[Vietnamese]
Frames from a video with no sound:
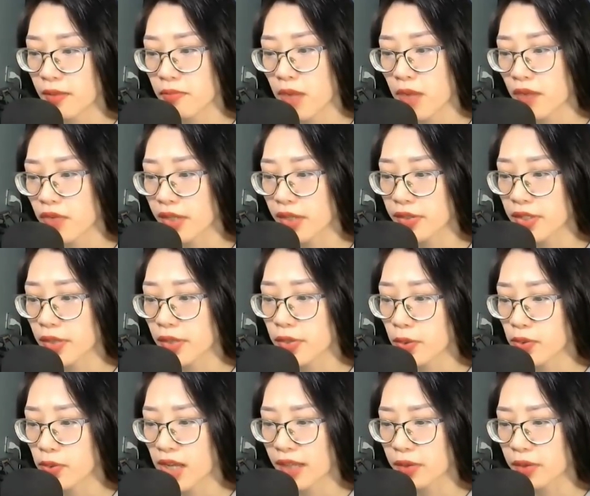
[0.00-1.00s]
Bảo vật cho
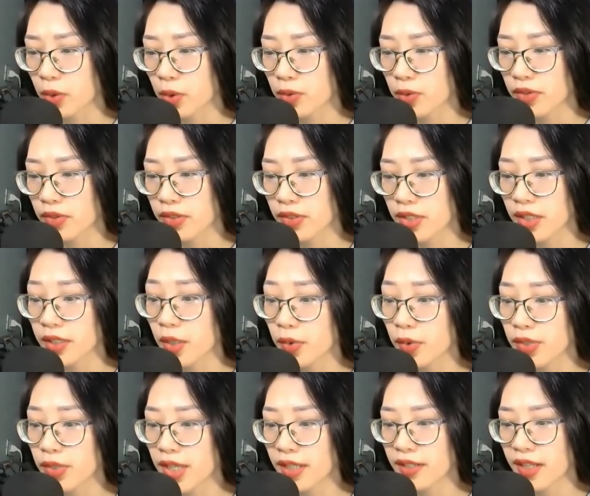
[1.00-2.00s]
dù là tốt, nhưng nếu
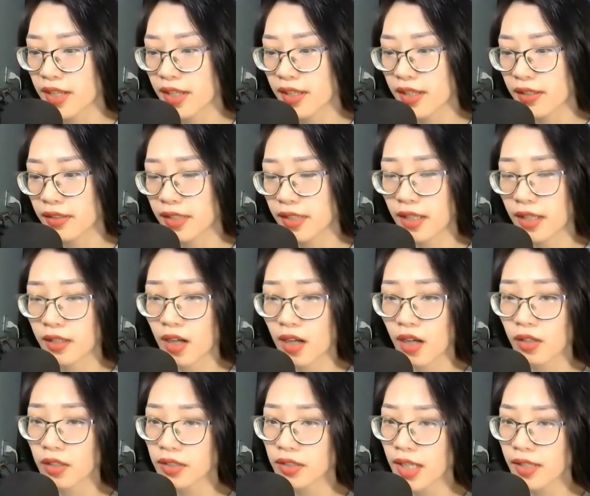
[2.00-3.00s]
chết đi thì
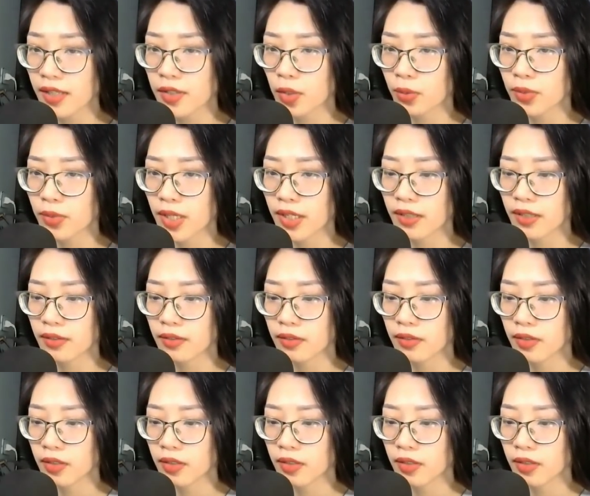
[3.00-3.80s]
còn có tác dụng gì?